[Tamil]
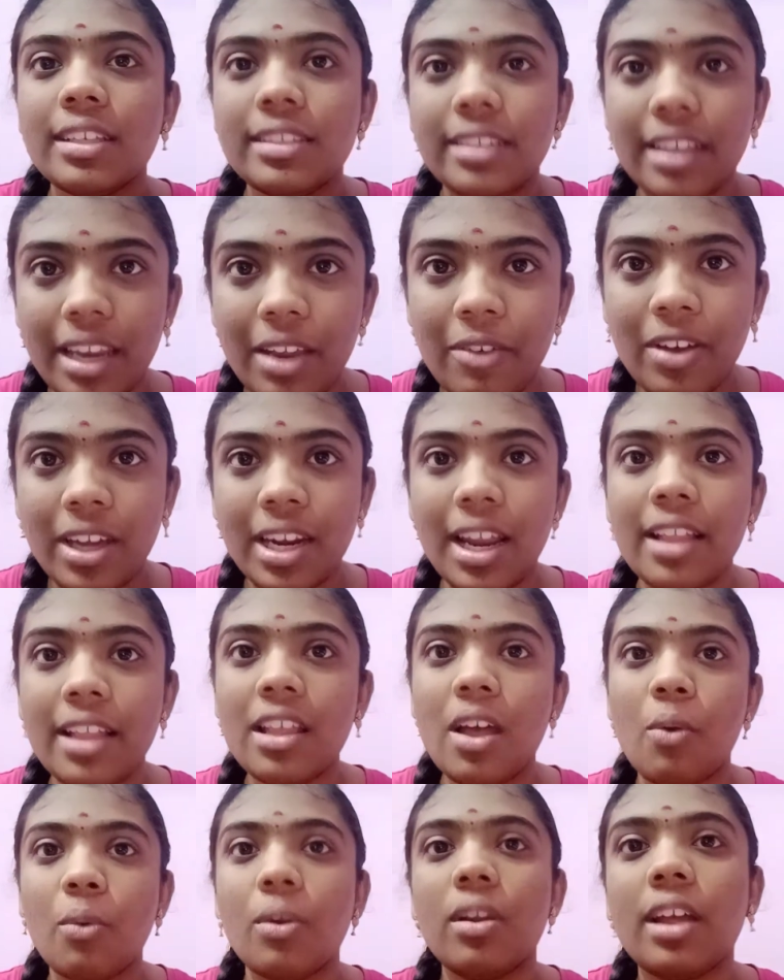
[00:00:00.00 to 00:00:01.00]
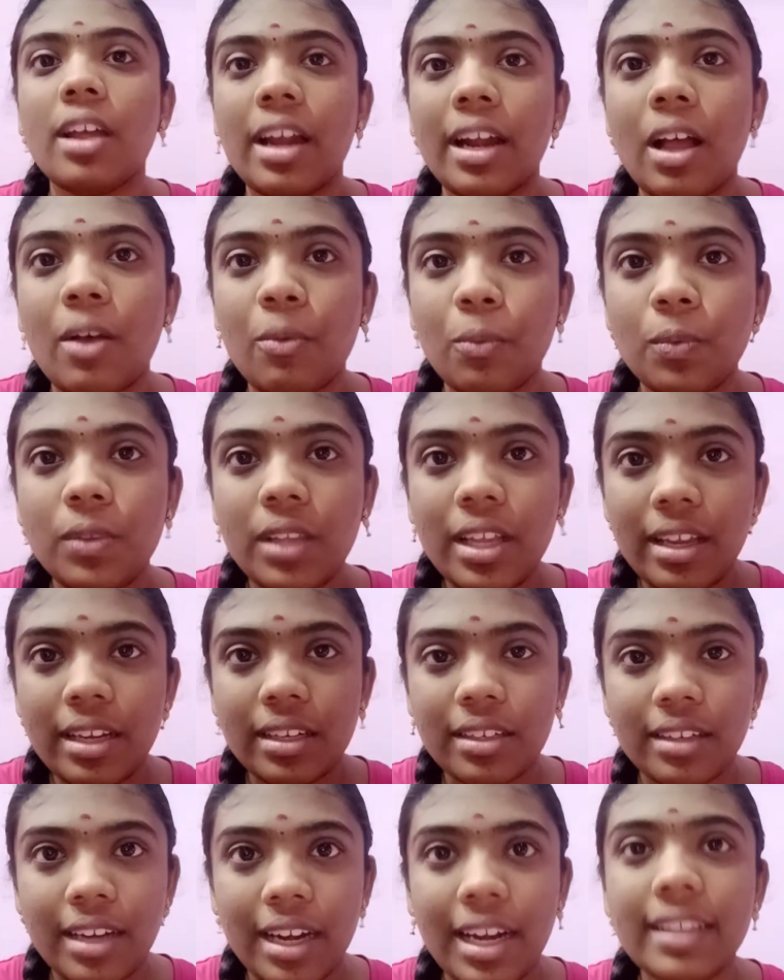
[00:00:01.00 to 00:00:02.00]
சரி வராது அவங்களுக்கு அந்த
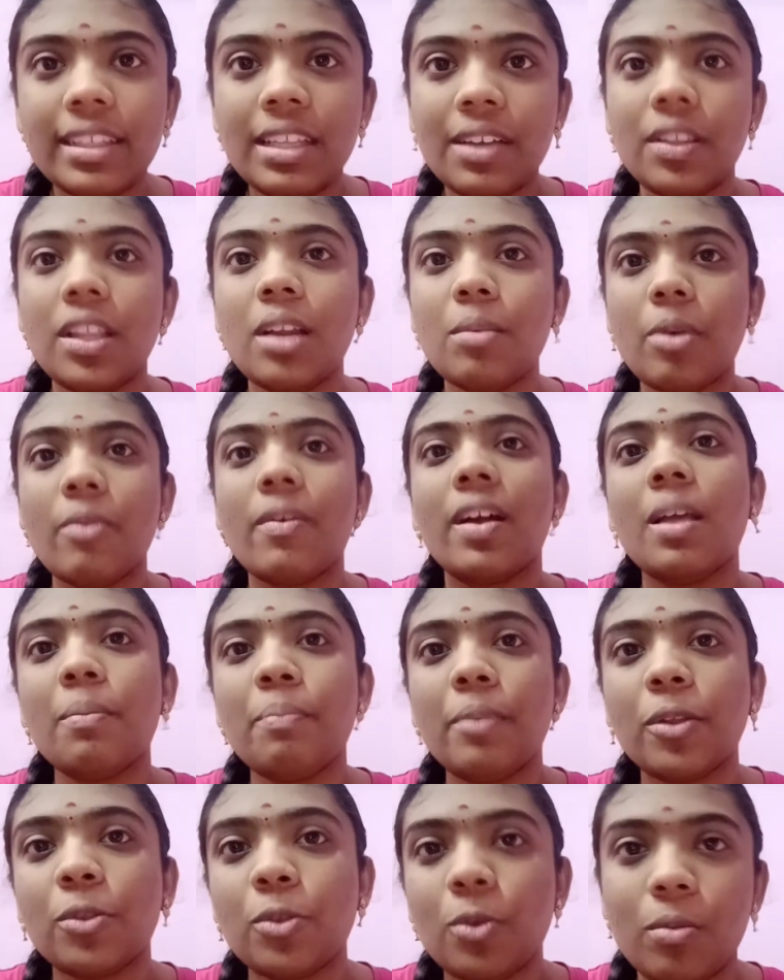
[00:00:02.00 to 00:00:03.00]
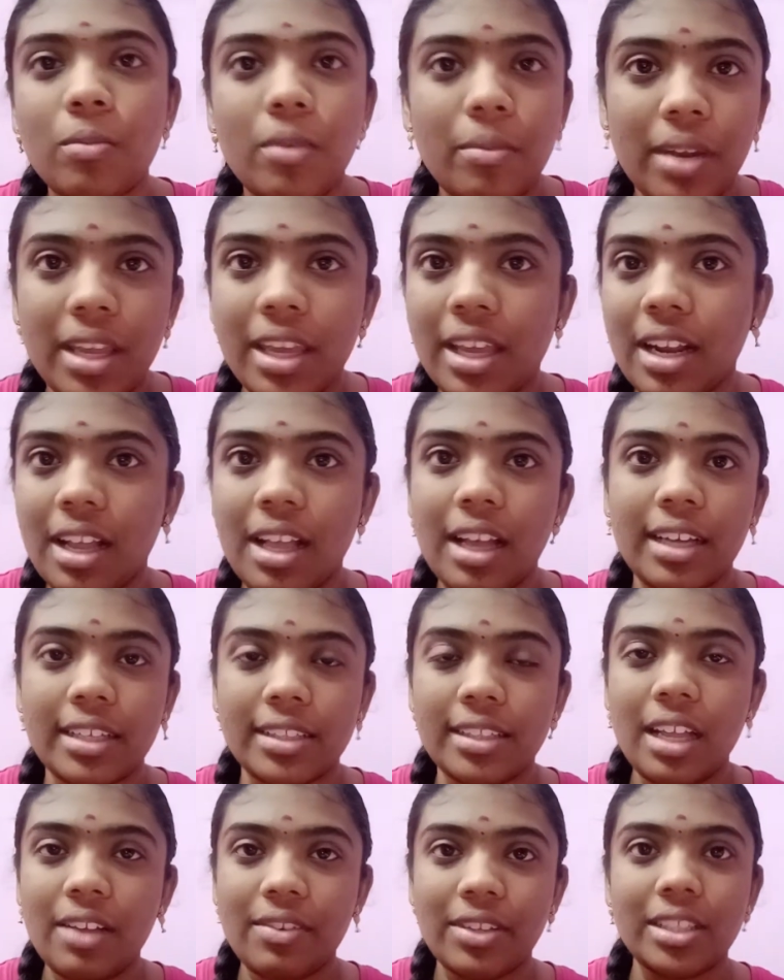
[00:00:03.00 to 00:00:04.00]
நிலத்தை வந்து நம்ம வளப்படுத்தணும்
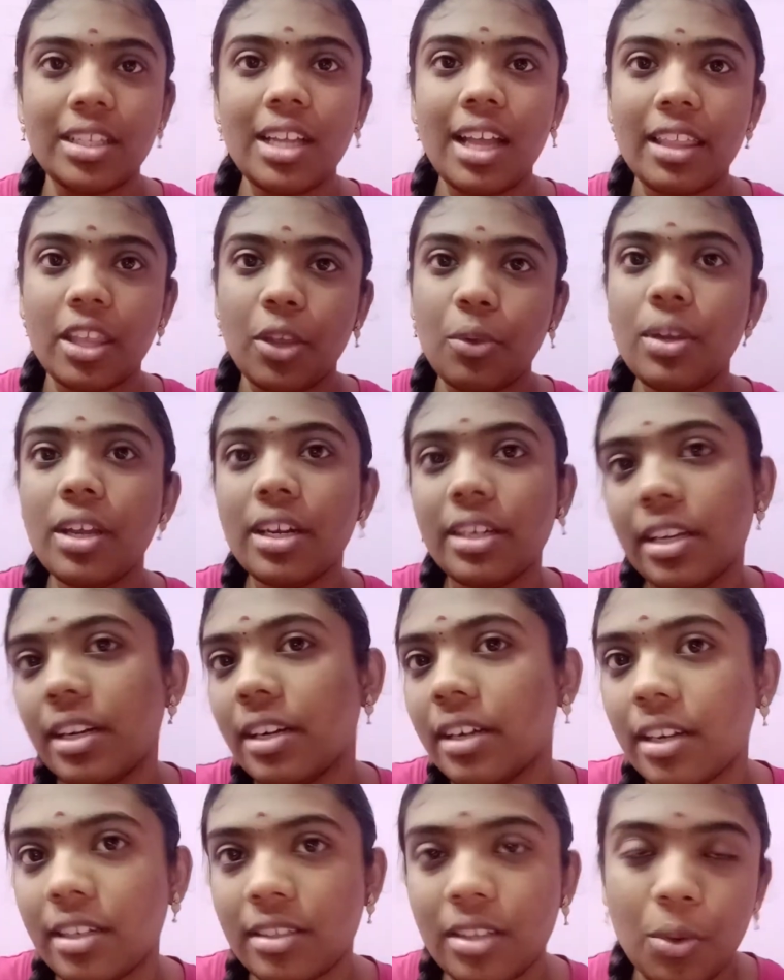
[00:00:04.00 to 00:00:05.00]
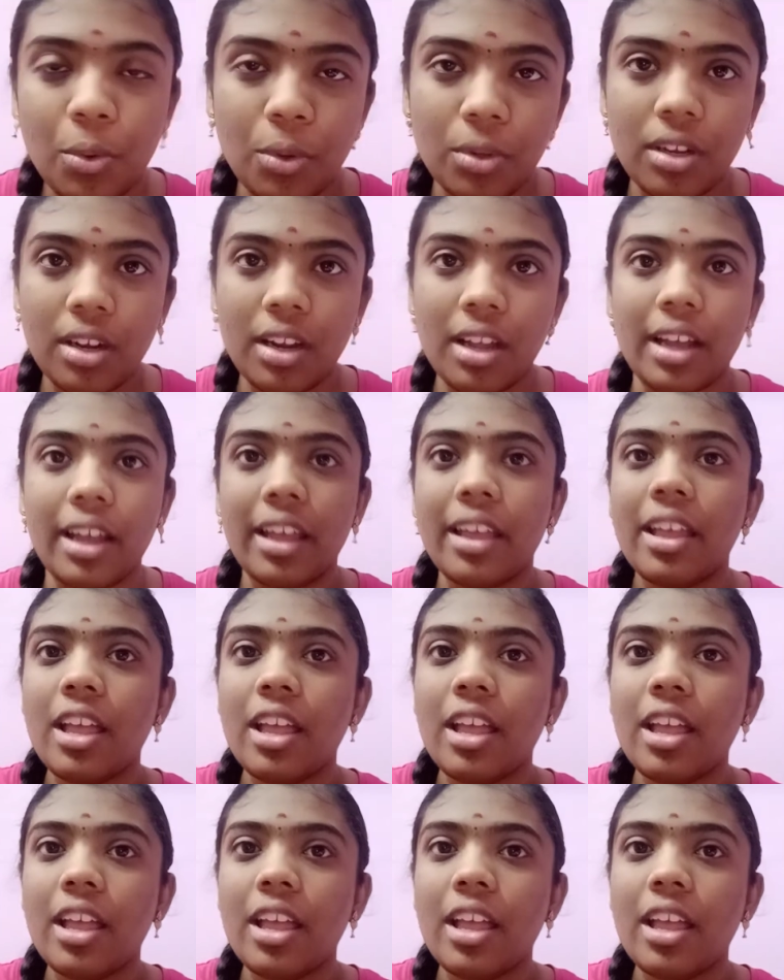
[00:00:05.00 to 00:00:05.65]
அப்படிங்கிறதுக்காகத்தான் வந்து அது யூனியன் டெரிட்டரிஸாக கொடுத்துருக்காங்க